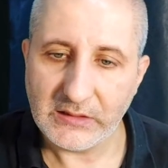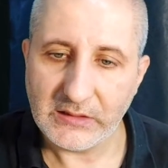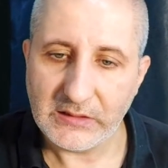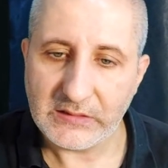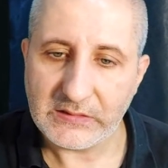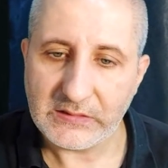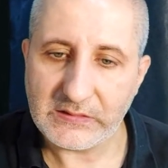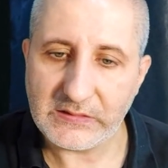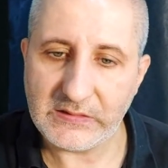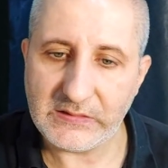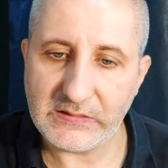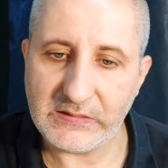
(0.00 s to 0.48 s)

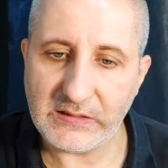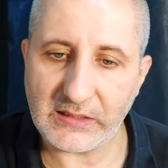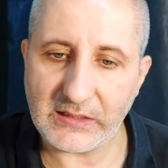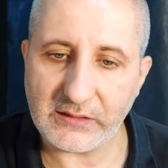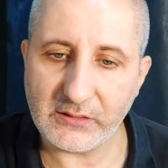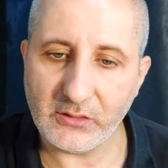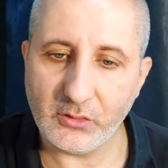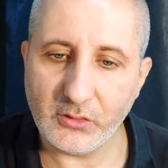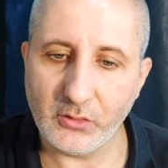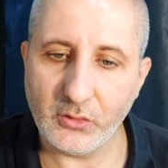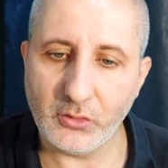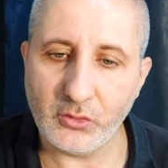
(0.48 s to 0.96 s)
Sizler
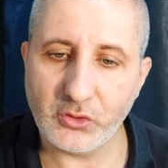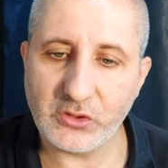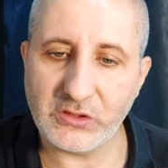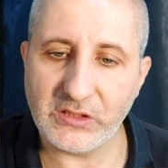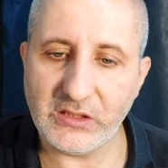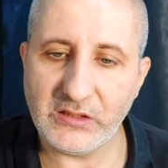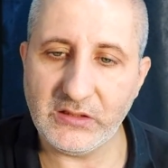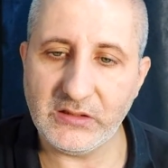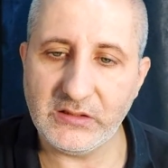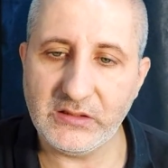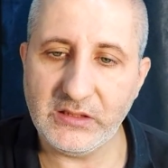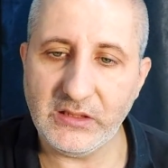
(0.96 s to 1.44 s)
de
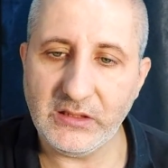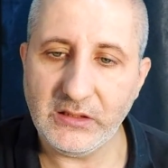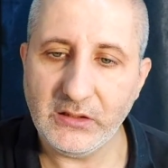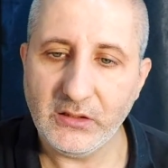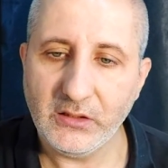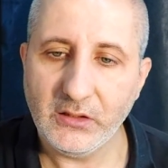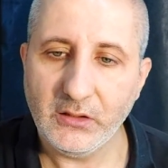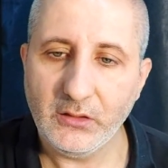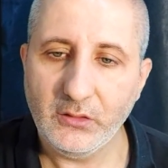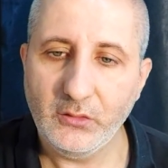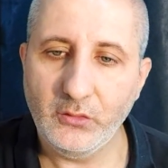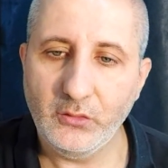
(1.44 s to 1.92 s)
görüşlerinizi
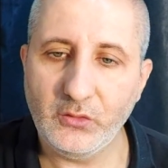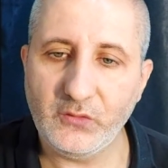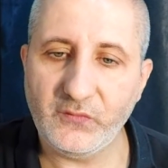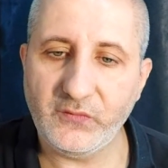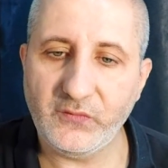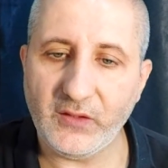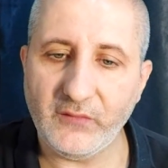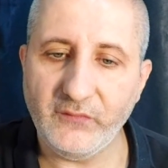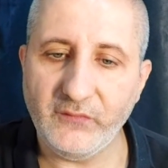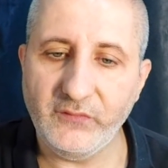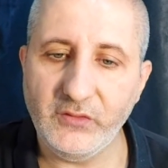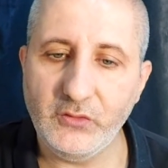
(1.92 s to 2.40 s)

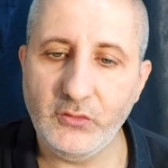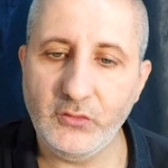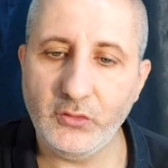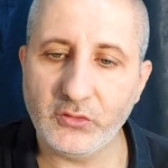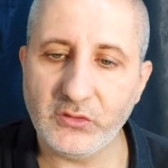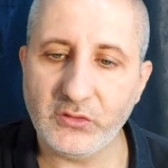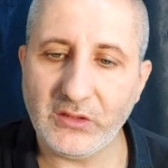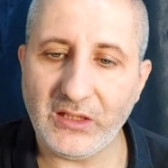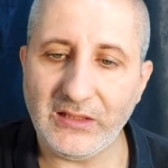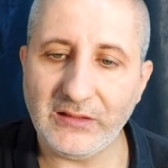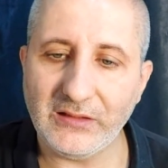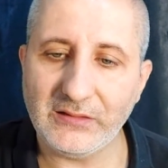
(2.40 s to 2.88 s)
lütfen videonun
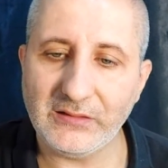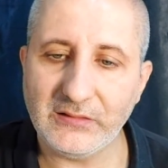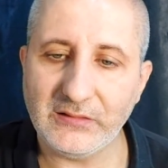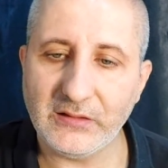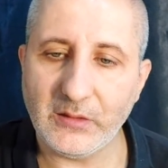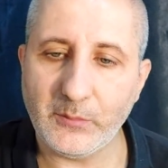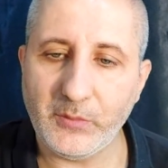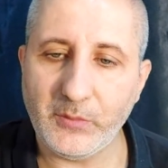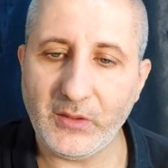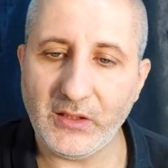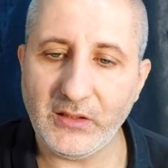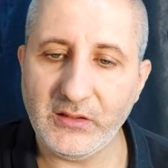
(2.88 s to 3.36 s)

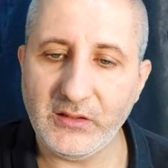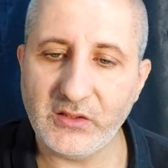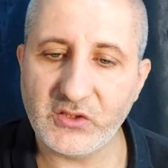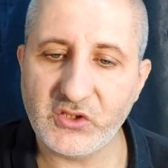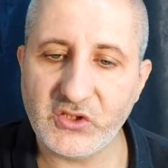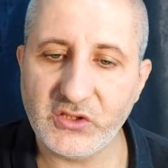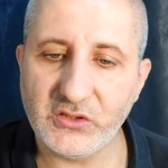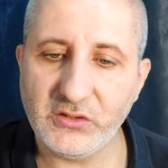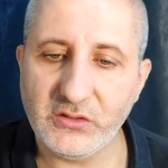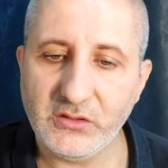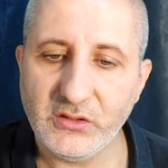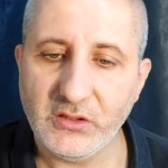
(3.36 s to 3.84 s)
altında
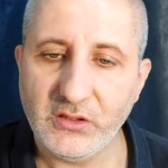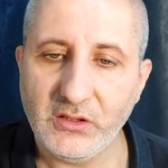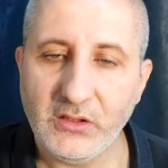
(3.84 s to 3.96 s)
paylaşın.